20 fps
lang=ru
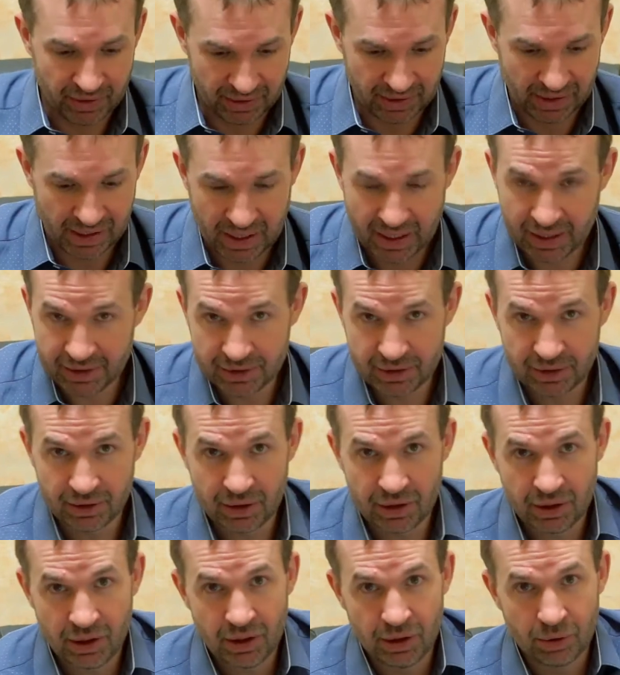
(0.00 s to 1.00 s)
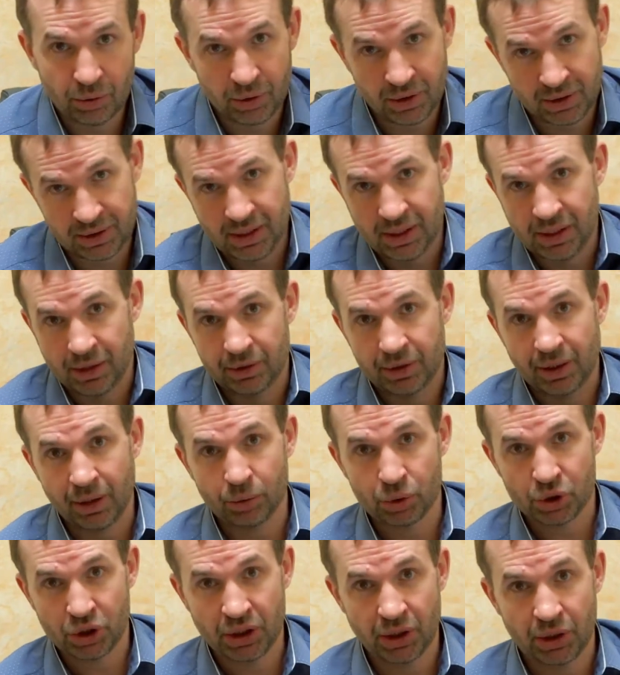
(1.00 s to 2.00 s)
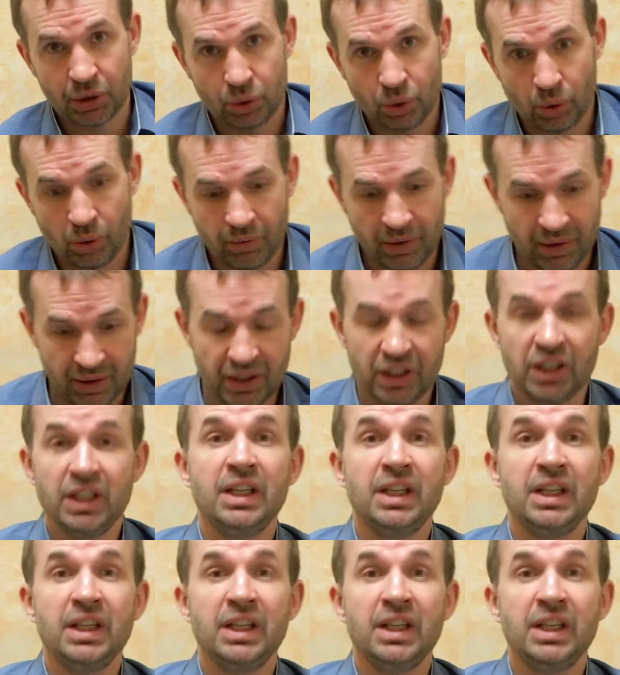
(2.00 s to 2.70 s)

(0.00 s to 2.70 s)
глядя на нее, если она уже готова,